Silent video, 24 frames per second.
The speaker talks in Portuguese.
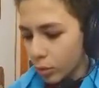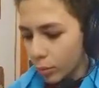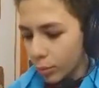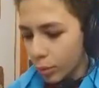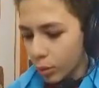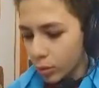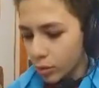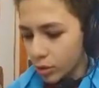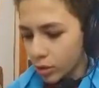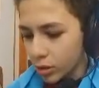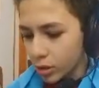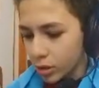dou
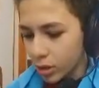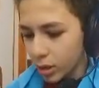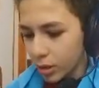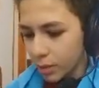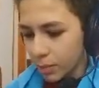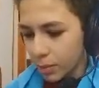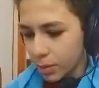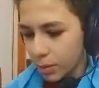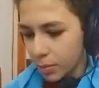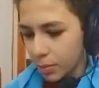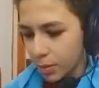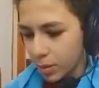bom
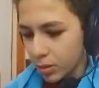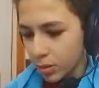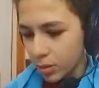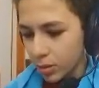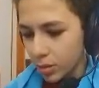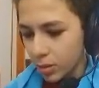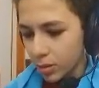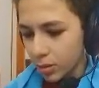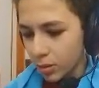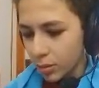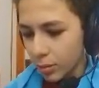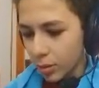dia para as
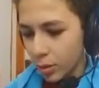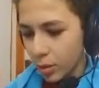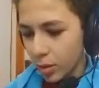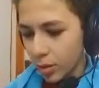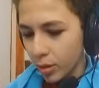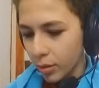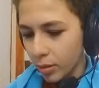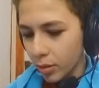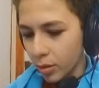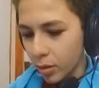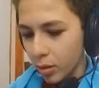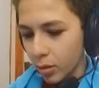pessoas que estão ao meu
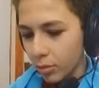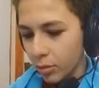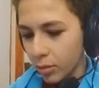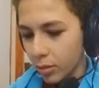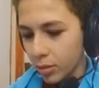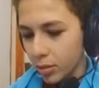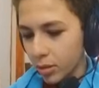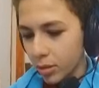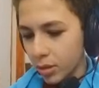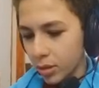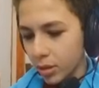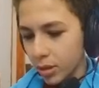redor.
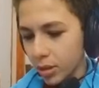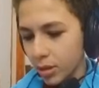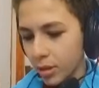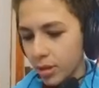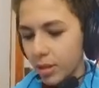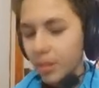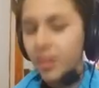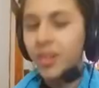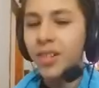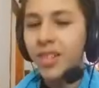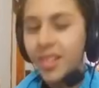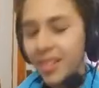Bom dia,
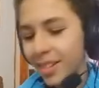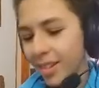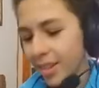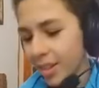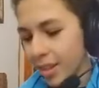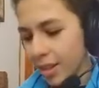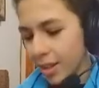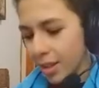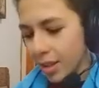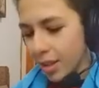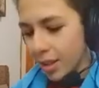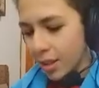não.
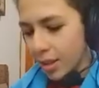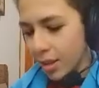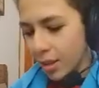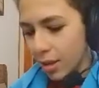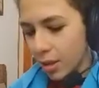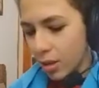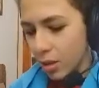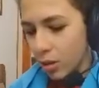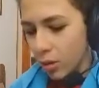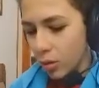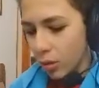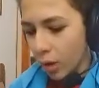
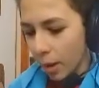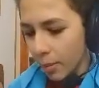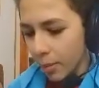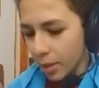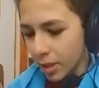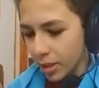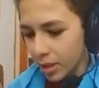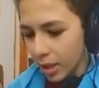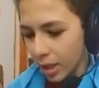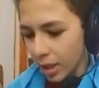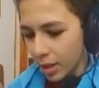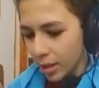Eu
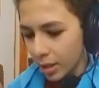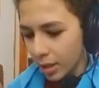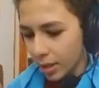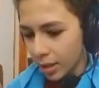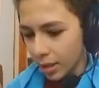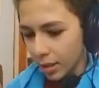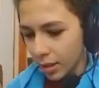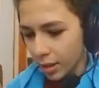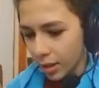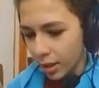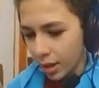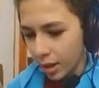abro a
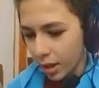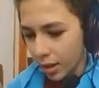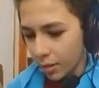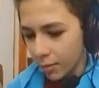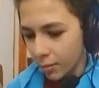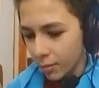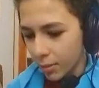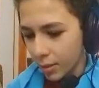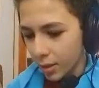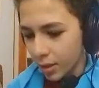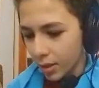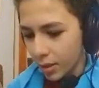janela.
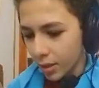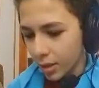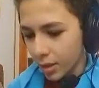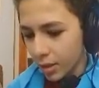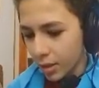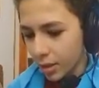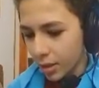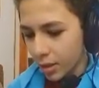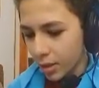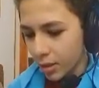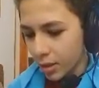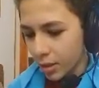
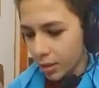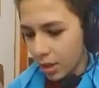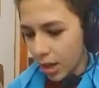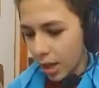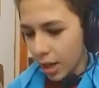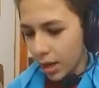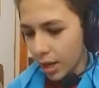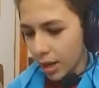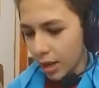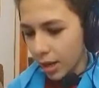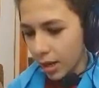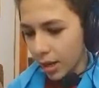Abrir
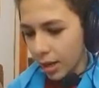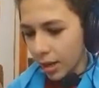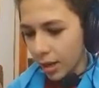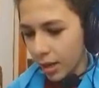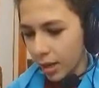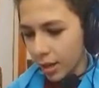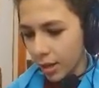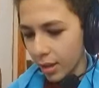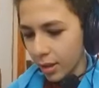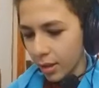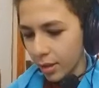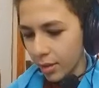
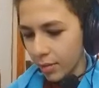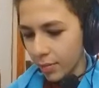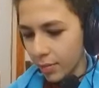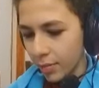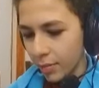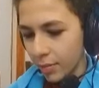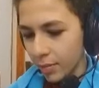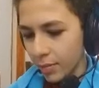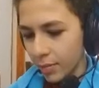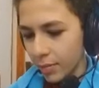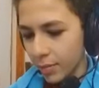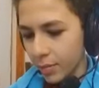janela.
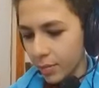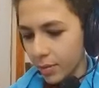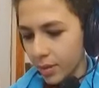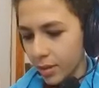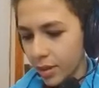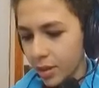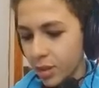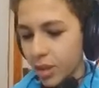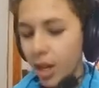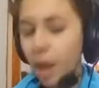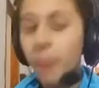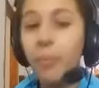
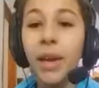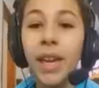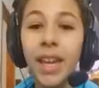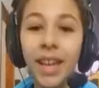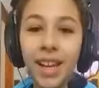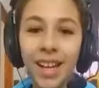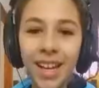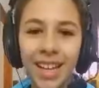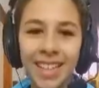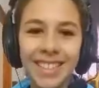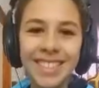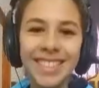
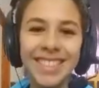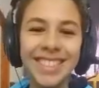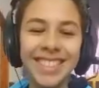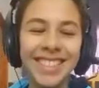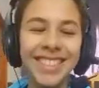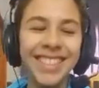Jabeca.